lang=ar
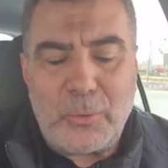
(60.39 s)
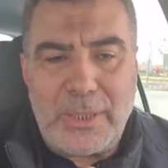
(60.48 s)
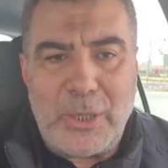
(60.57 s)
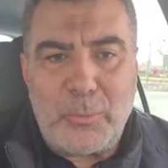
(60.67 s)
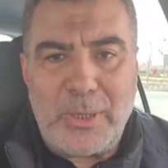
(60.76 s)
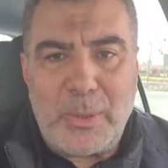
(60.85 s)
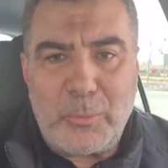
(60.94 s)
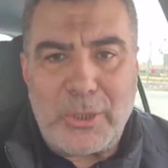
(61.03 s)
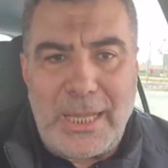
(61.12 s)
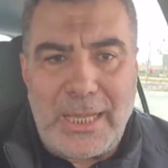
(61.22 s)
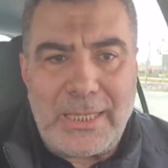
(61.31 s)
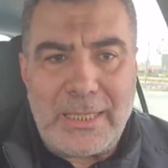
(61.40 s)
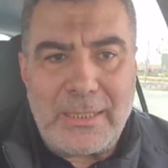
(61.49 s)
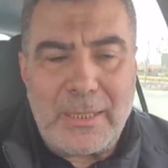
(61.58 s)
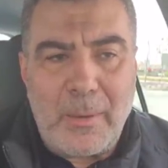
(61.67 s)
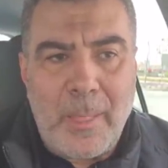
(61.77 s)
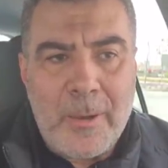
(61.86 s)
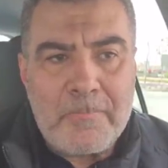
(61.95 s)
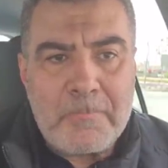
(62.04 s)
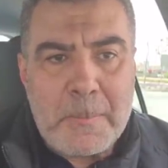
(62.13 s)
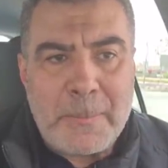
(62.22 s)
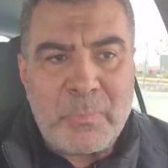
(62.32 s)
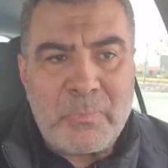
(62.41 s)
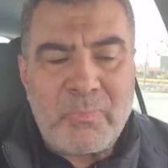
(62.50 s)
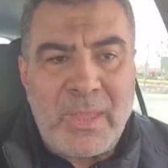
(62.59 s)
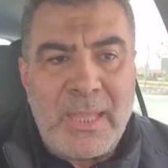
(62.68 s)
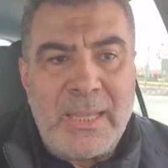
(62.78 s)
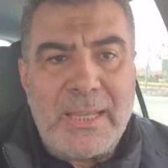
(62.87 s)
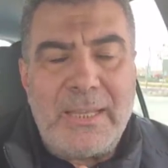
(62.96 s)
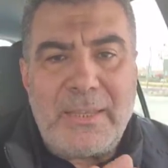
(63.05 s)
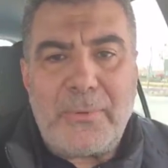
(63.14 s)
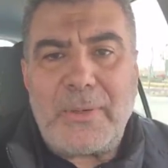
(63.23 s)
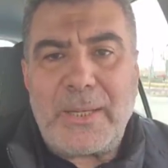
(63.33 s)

كل يوم يمر عليك إذا